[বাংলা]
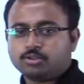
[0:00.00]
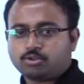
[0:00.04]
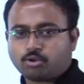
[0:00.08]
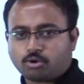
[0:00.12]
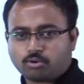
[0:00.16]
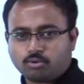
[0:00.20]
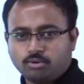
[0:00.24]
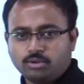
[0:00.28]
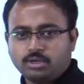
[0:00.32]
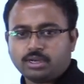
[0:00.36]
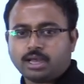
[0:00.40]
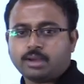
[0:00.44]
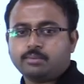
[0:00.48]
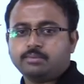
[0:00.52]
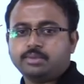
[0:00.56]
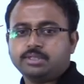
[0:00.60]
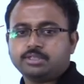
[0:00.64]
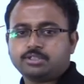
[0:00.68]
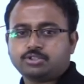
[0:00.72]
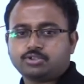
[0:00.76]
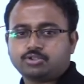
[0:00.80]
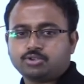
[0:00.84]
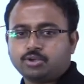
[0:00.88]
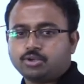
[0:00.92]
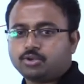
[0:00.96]
তখন নাম
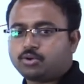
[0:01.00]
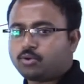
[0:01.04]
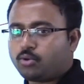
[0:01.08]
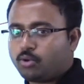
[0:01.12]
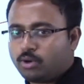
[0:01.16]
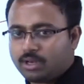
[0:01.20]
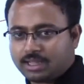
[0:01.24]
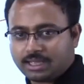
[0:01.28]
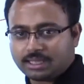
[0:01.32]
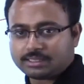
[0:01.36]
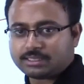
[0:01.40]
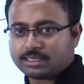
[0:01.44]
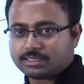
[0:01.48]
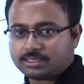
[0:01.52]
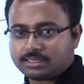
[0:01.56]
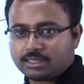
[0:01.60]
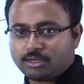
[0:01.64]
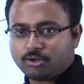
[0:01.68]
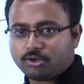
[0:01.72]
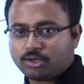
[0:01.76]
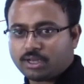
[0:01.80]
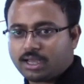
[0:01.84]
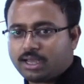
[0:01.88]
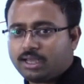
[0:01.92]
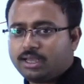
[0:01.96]
নিশ্চয়ই কলকাতা
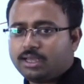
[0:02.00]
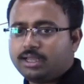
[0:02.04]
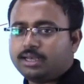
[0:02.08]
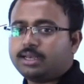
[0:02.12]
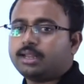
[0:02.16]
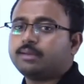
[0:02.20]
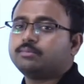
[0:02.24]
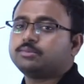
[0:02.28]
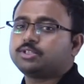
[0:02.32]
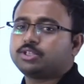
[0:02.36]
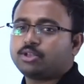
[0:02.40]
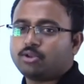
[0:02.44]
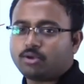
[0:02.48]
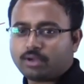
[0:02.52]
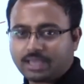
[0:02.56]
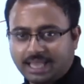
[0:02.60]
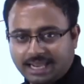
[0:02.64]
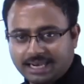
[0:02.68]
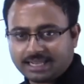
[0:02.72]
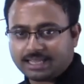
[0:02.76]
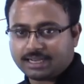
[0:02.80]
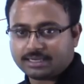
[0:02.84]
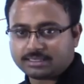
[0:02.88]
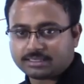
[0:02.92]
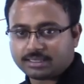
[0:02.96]
ছিল না নাম ছিল
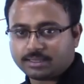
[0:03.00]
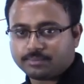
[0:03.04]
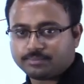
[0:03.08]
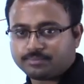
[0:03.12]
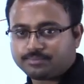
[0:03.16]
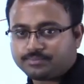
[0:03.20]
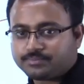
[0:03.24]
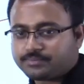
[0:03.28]
ক্যালকাটা